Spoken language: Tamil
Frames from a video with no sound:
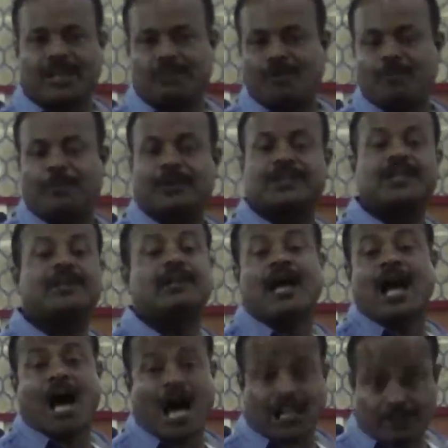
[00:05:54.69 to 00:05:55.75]
அறிமுகப்படுத்துகிறேன்
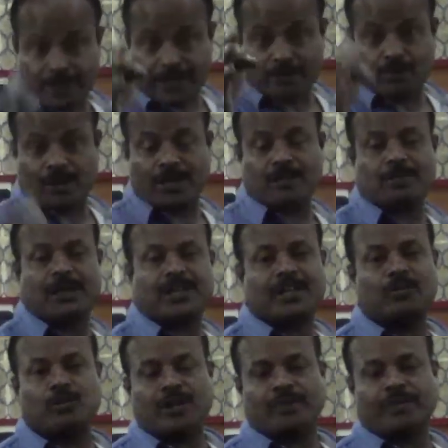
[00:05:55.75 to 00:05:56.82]
அதுவரை உங்களிடம்
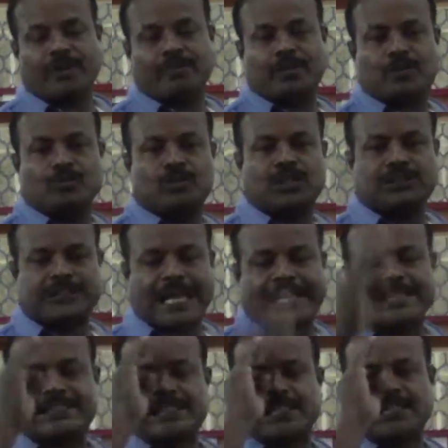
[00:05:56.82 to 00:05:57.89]
நன்றி கூறி விடைபெறுவது உங்கள்
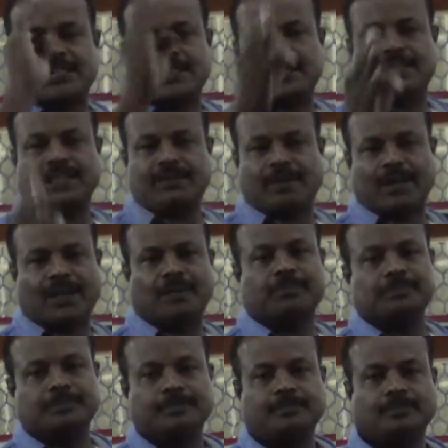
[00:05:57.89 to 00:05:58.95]
ஜாக்கி ஷேக்கர் நன்றி
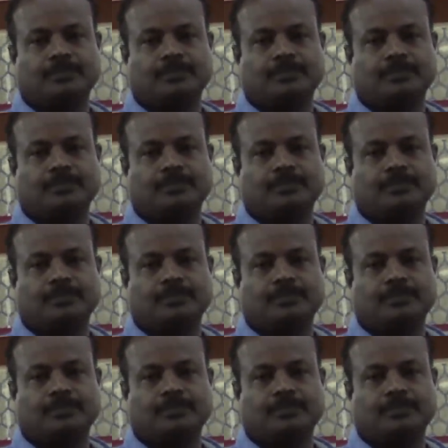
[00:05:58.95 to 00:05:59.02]
வணக்கம்